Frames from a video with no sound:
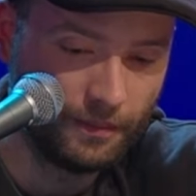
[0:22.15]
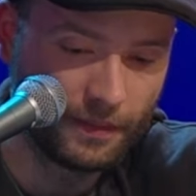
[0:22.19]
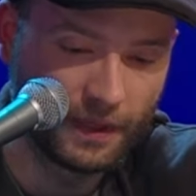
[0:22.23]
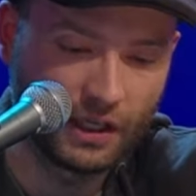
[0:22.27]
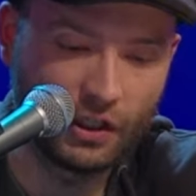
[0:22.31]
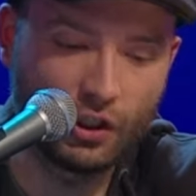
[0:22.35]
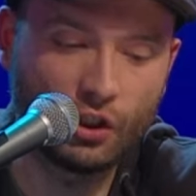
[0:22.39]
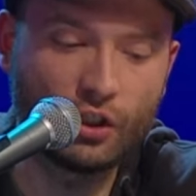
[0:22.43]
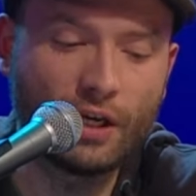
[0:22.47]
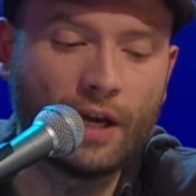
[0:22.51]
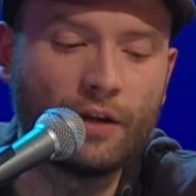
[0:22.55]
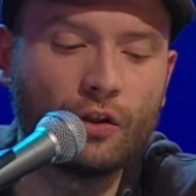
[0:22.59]

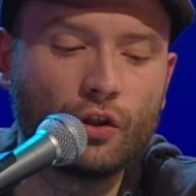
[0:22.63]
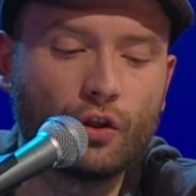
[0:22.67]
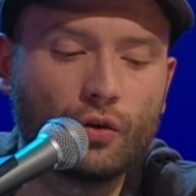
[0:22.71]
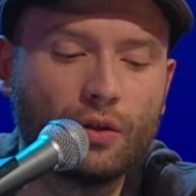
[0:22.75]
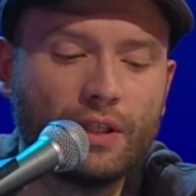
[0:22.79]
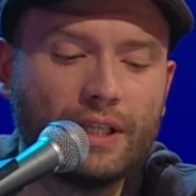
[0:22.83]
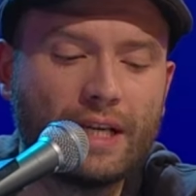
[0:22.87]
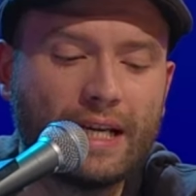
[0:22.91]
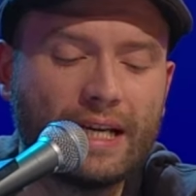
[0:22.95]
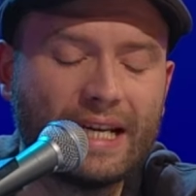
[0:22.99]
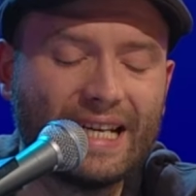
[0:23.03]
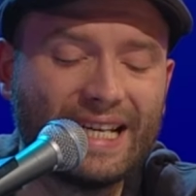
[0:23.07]
Ich stand schon
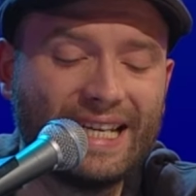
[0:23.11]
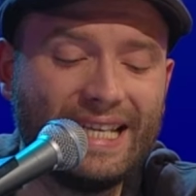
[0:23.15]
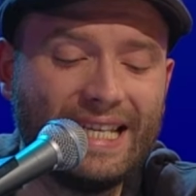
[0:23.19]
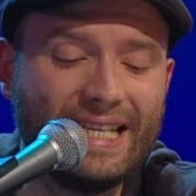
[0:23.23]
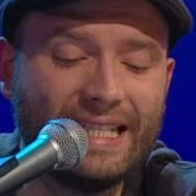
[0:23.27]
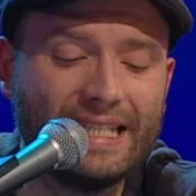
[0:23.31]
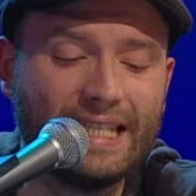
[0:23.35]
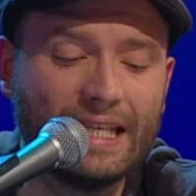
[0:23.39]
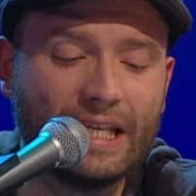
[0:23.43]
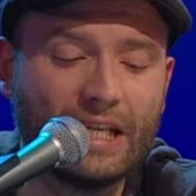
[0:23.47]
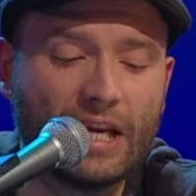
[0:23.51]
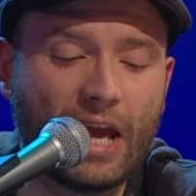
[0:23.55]
in einer
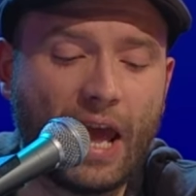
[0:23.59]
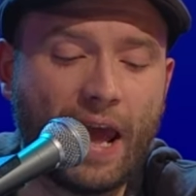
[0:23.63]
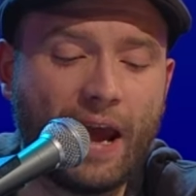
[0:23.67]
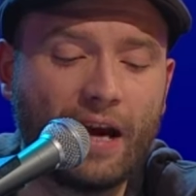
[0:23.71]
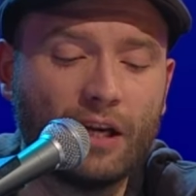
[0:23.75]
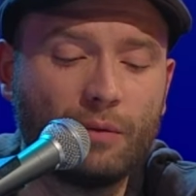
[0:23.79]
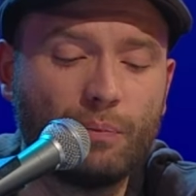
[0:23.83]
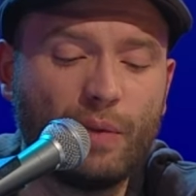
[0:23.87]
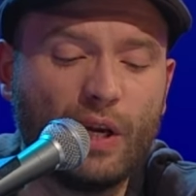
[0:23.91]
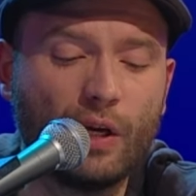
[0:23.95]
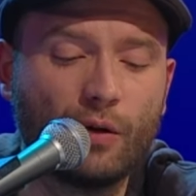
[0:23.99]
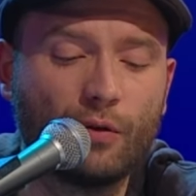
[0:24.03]
riesigen
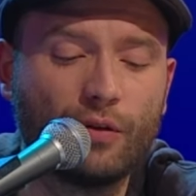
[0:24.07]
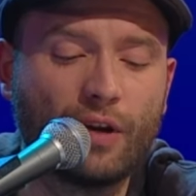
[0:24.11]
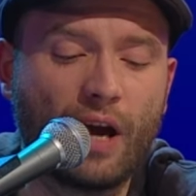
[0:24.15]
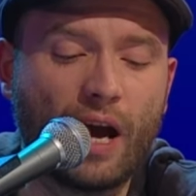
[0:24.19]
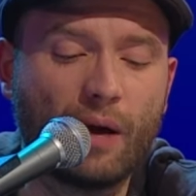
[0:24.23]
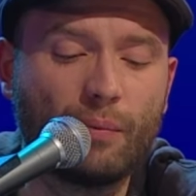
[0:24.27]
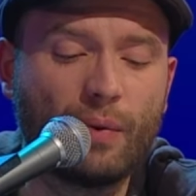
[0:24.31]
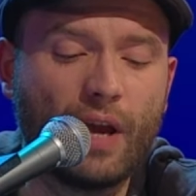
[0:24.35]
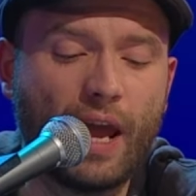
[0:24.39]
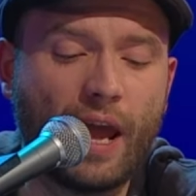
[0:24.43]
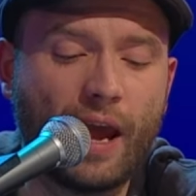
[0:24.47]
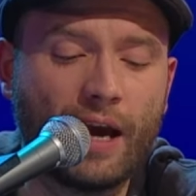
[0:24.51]
Erdbeere und
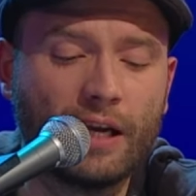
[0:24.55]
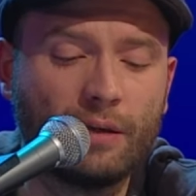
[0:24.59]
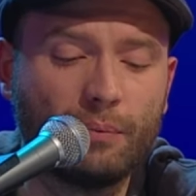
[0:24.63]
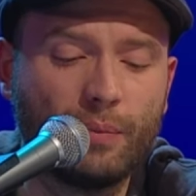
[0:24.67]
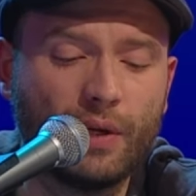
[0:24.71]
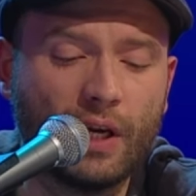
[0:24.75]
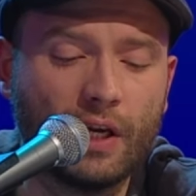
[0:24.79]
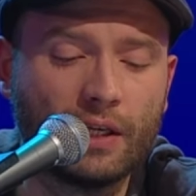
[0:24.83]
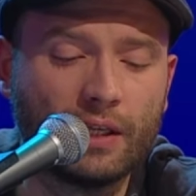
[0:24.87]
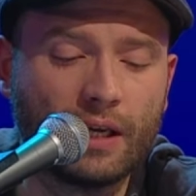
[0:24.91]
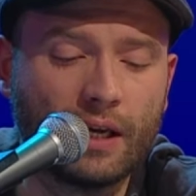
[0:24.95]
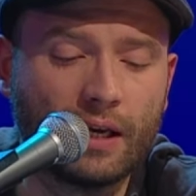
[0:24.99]
habe
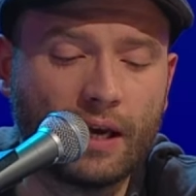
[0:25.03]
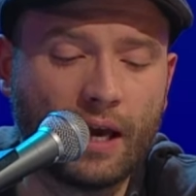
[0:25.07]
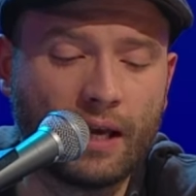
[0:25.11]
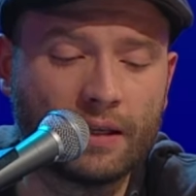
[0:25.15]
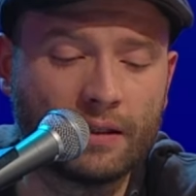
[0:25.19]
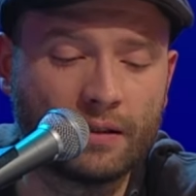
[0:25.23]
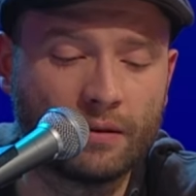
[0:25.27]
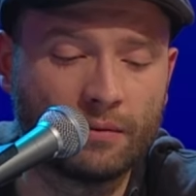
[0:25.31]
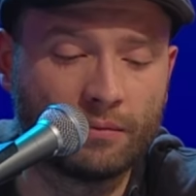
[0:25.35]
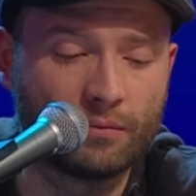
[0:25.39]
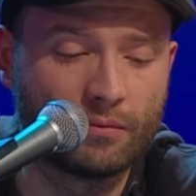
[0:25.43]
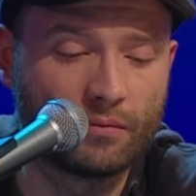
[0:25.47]
Erdbeeren
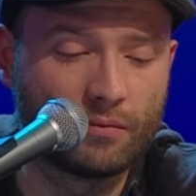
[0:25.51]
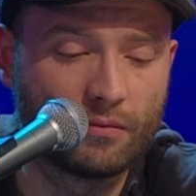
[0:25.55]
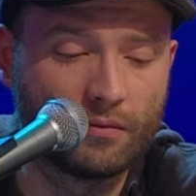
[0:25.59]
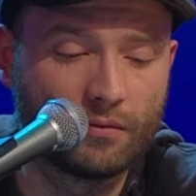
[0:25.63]
gegessen.